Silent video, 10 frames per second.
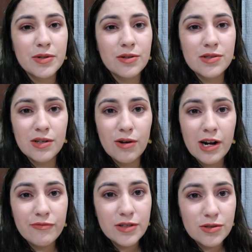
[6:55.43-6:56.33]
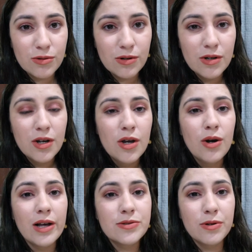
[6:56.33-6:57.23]
Porque o Senhor avisou
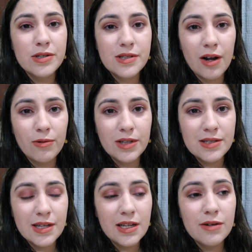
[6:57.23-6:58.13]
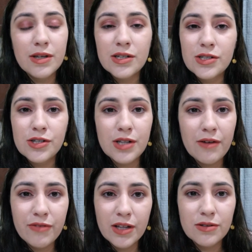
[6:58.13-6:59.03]
as coisas que aconteceriam e a gente
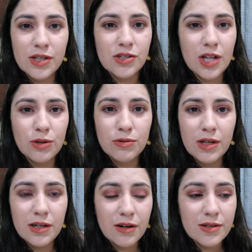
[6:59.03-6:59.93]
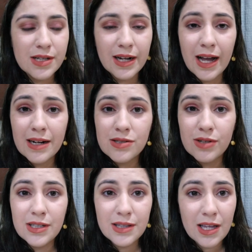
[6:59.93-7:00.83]
está vendo, gente. Está tudo aí na nossa cara.
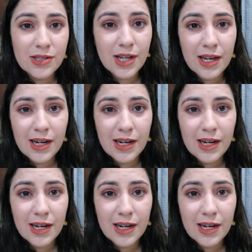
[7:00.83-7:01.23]
Só entende